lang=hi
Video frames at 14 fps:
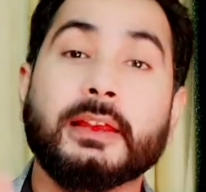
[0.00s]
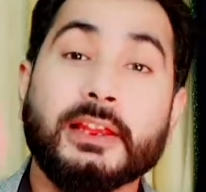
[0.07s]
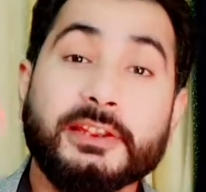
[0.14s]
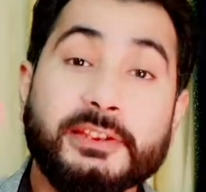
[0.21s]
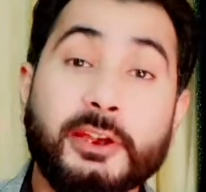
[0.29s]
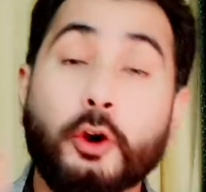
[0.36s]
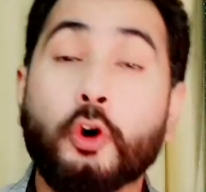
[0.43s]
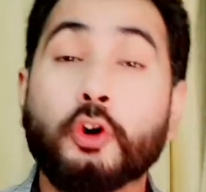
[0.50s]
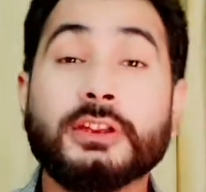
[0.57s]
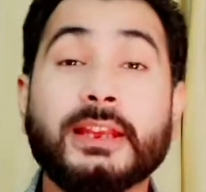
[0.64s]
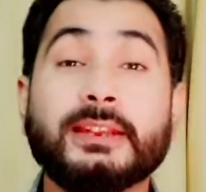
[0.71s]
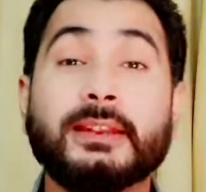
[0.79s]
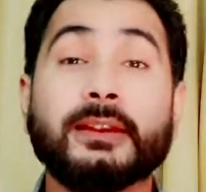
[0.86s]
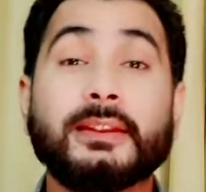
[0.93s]
ये
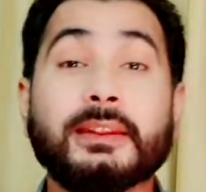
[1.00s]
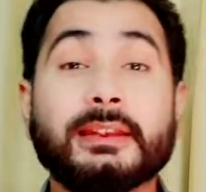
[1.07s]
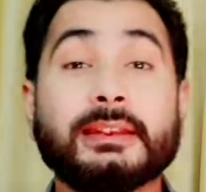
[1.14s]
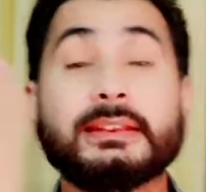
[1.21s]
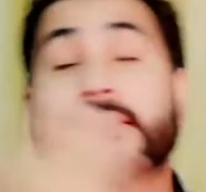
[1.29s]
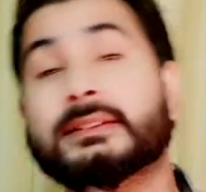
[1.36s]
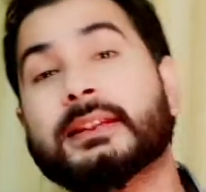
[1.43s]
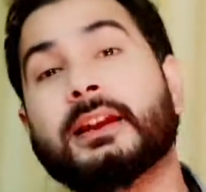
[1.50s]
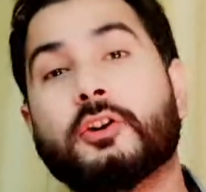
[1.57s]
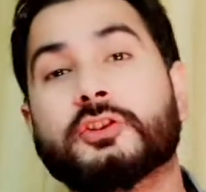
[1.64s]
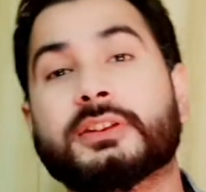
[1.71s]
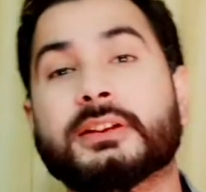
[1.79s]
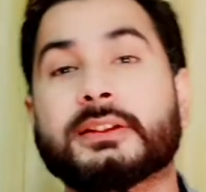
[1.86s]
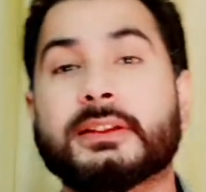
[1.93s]
ऑनलाइन अर्निंग किस तरह हो
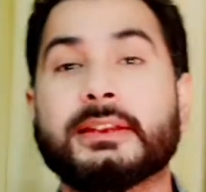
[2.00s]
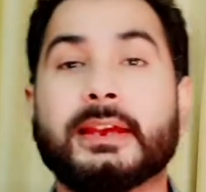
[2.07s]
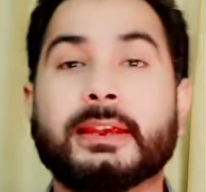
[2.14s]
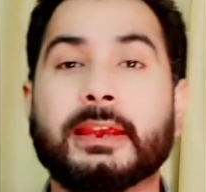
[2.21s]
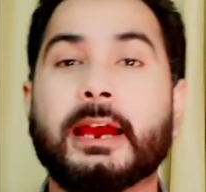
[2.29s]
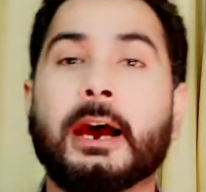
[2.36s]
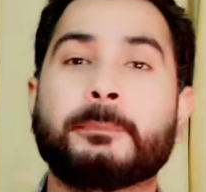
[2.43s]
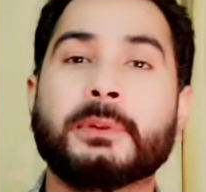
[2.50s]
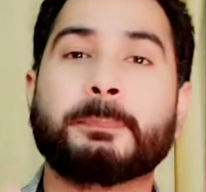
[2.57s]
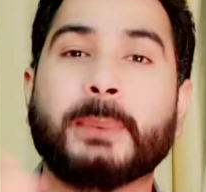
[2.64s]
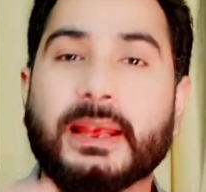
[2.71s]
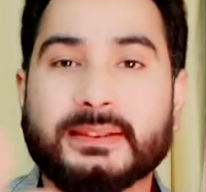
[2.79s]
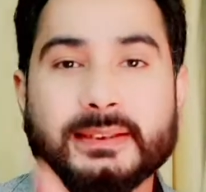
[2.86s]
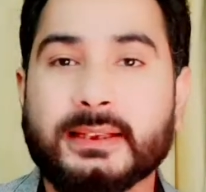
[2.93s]
सकती है कि आपने
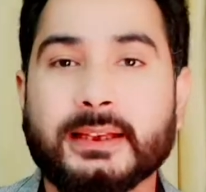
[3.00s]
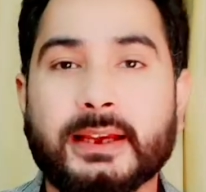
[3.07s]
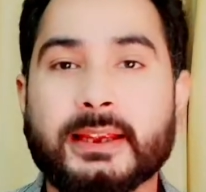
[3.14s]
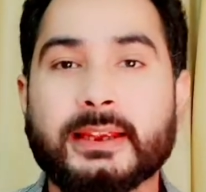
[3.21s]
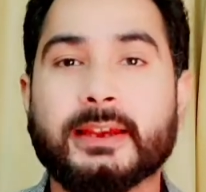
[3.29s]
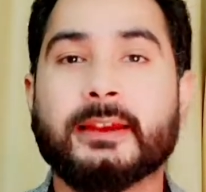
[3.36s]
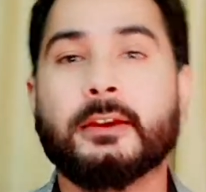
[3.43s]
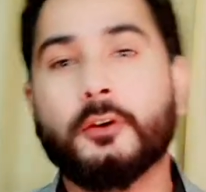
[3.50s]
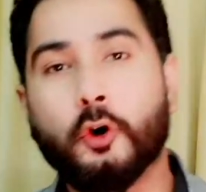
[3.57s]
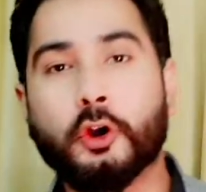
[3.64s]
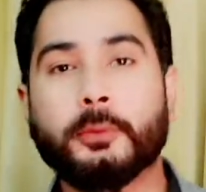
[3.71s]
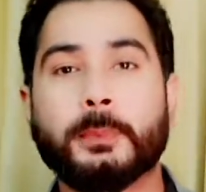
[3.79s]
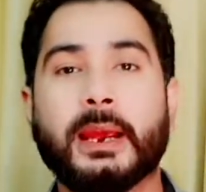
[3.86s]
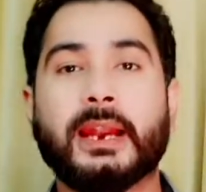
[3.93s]
पैसे लगाए हैं
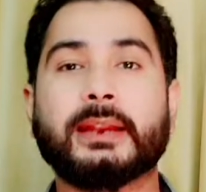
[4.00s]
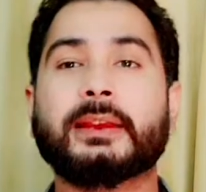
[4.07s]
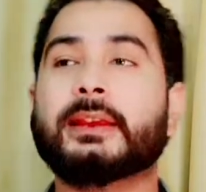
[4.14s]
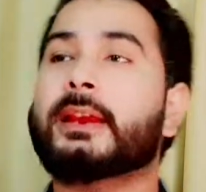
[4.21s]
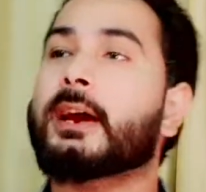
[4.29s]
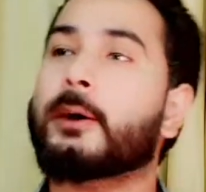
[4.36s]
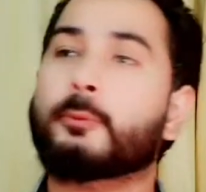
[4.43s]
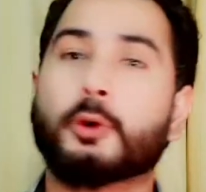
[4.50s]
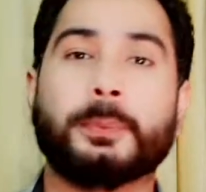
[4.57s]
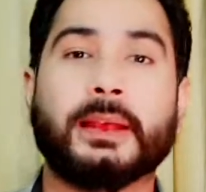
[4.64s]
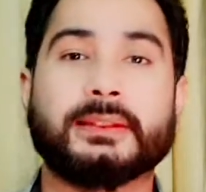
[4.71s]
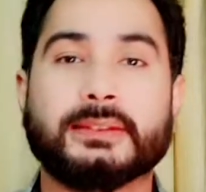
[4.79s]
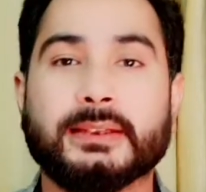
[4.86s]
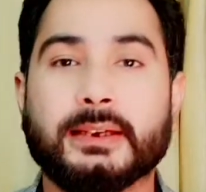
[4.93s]
और बैठ गए हैं आपको
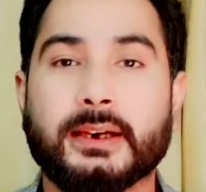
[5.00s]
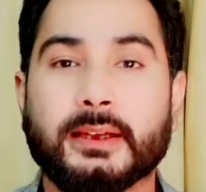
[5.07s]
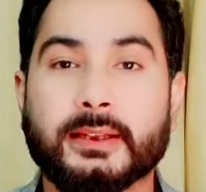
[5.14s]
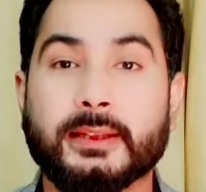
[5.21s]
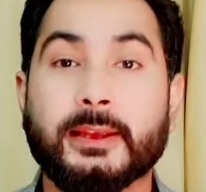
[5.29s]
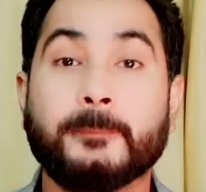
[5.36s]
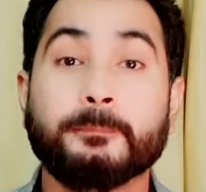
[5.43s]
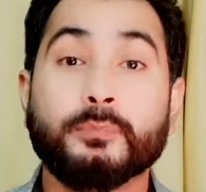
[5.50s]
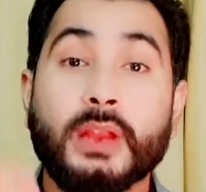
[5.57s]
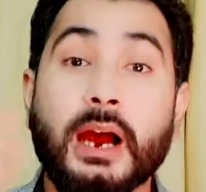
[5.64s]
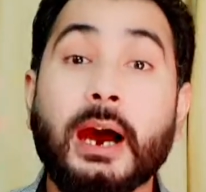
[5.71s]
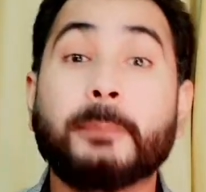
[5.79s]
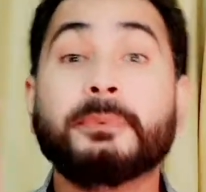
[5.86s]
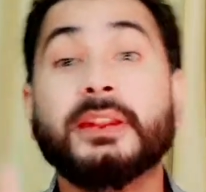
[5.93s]
पैसे आ रहे हैं
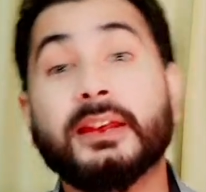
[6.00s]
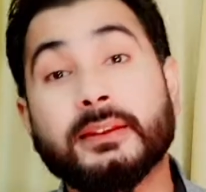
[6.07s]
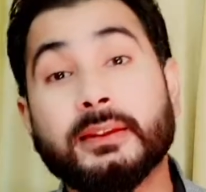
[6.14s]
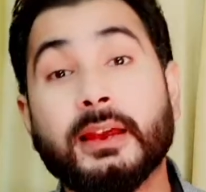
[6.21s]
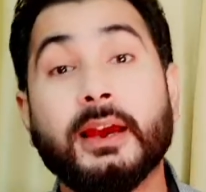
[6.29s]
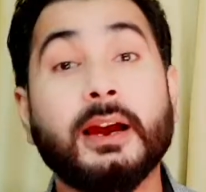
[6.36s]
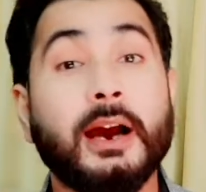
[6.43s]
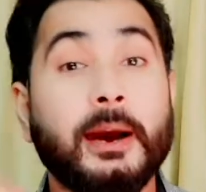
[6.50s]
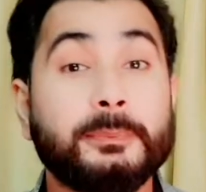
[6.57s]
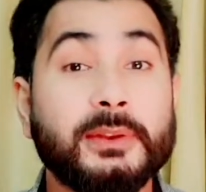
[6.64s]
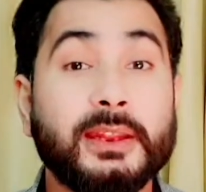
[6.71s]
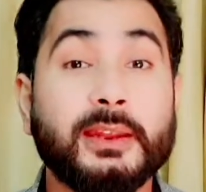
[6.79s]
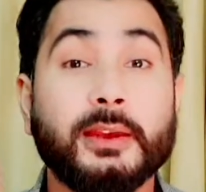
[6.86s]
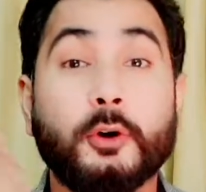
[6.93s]
आपने
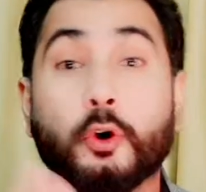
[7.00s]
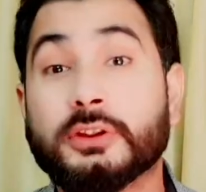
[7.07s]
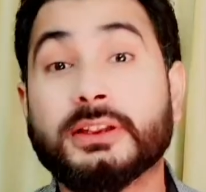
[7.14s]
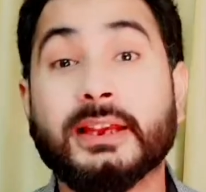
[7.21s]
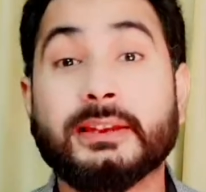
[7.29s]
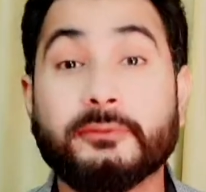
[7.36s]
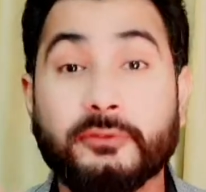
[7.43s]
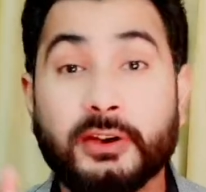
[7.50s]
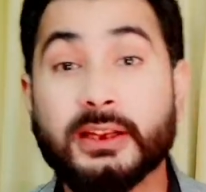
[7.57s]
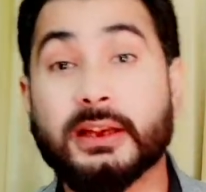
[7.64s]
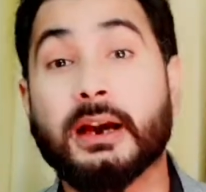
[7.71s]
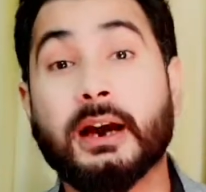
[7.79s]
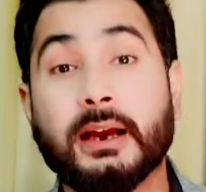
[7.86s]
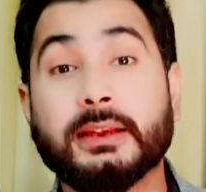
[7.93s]
आपने ऑनलाइन वर्क
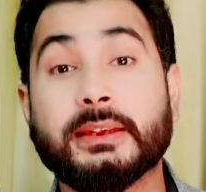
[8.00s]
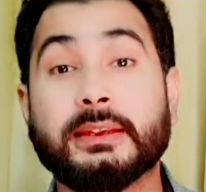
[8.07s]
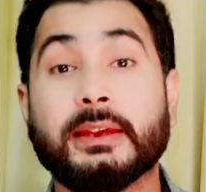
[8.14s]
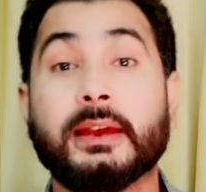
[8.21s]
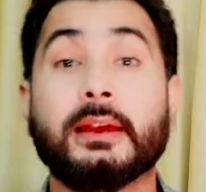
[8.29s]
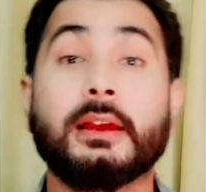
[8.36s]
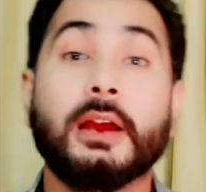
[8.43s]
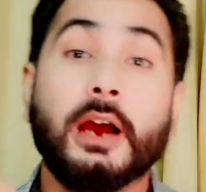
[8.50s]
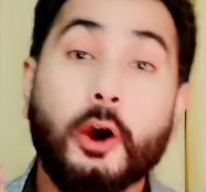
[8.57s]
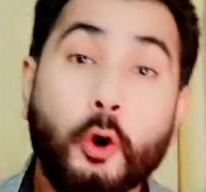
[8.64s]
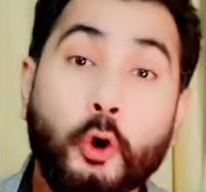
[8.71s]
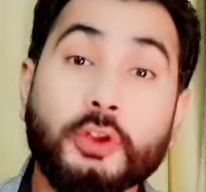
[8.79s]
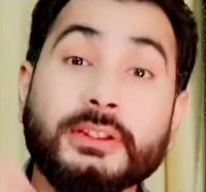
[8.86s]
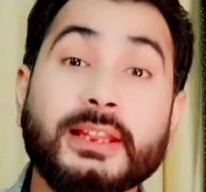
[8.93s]
कहाँ किया है
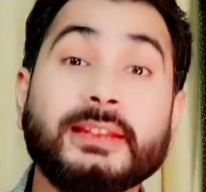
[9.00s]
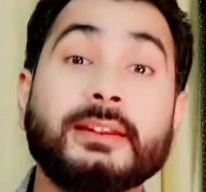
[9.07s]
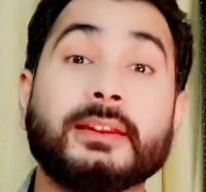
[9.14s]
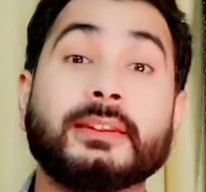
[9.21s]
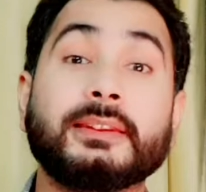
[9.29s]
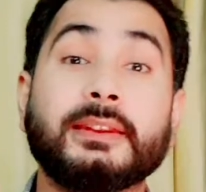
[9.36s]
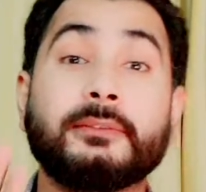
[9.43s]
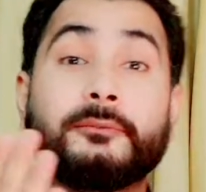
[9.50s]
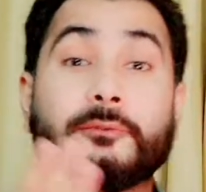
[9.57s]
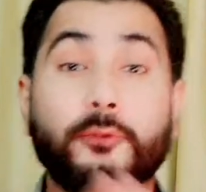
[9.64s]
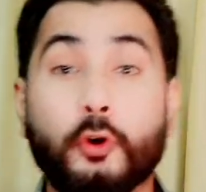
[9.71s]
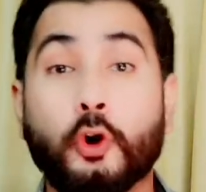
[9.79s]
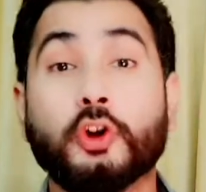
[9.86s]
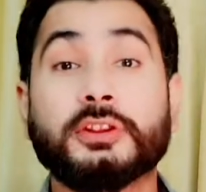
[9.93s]
ऑनलाइन अर्निंग
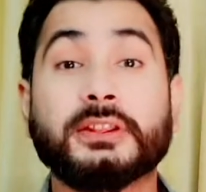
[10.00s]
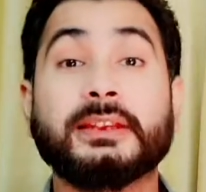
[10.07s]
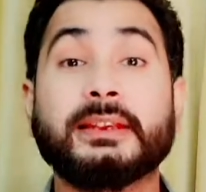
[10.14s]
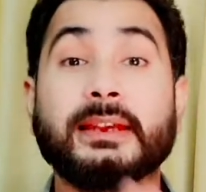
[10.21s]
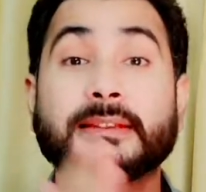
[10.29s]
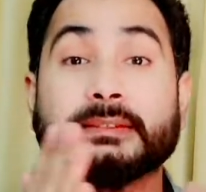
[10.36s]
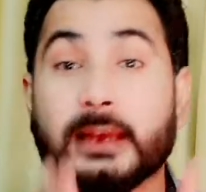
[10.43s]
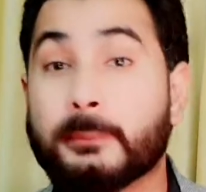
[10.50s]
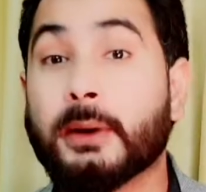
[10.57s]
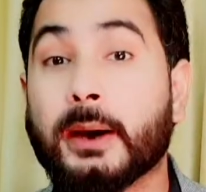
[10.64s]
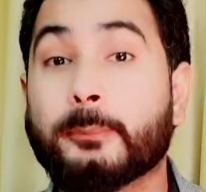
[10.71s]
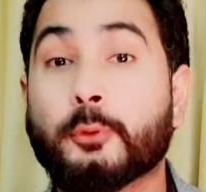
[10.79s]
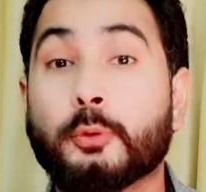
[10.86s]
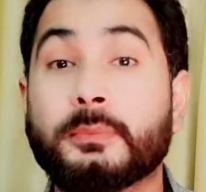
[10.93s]
वो होती है तब
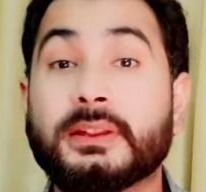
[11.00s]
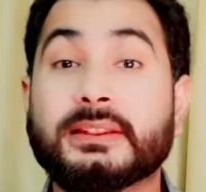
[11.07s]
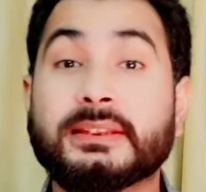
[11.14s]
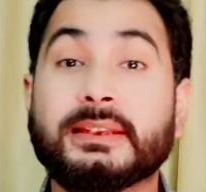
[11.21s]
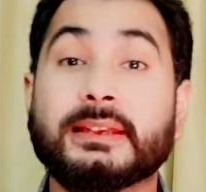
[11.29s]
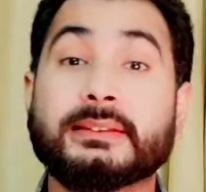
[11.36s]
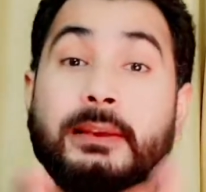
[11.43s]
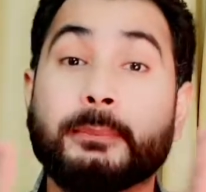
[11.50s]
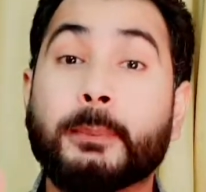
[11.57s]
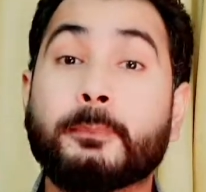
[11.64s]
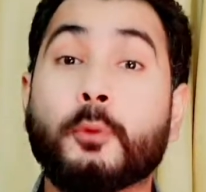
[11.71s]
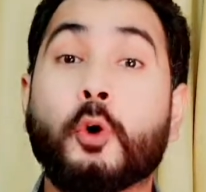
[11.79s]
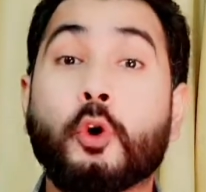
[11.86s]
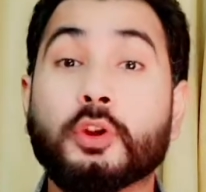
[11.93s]
आपको मिलती है जब आप
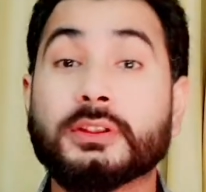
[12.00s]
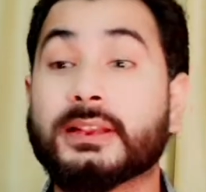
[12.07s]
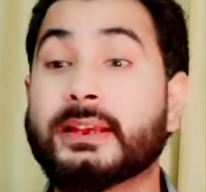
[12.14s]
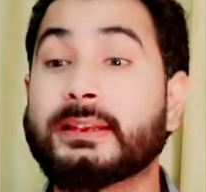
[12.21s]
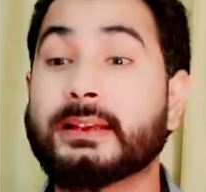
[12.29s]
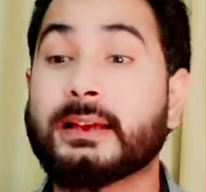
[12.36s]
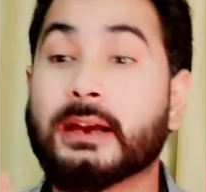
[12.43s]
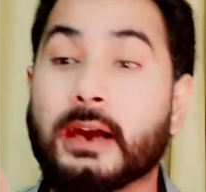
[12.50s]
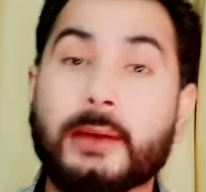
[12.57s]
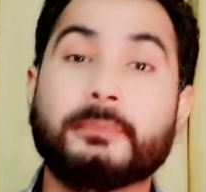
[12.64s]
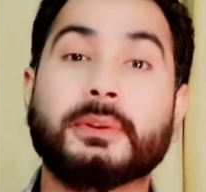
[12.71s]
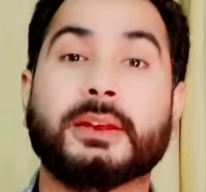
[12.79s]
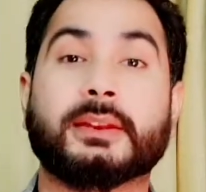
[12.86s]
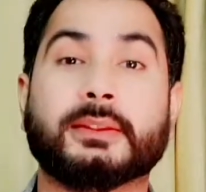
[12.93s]
ऑनलाइन काम
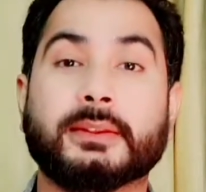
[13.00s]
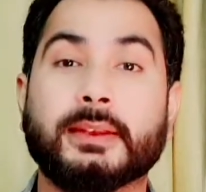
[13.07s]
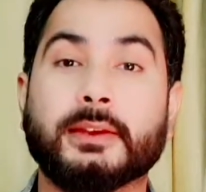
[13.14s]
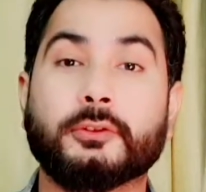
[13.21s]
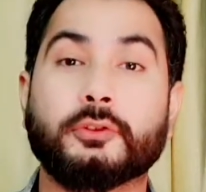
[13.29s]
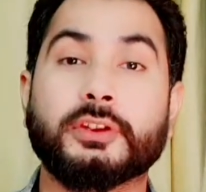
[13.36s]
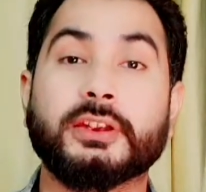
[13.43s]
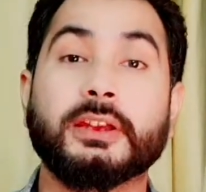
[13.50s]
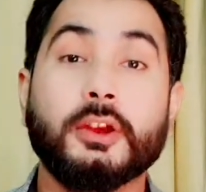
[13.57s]
करते हैं कोई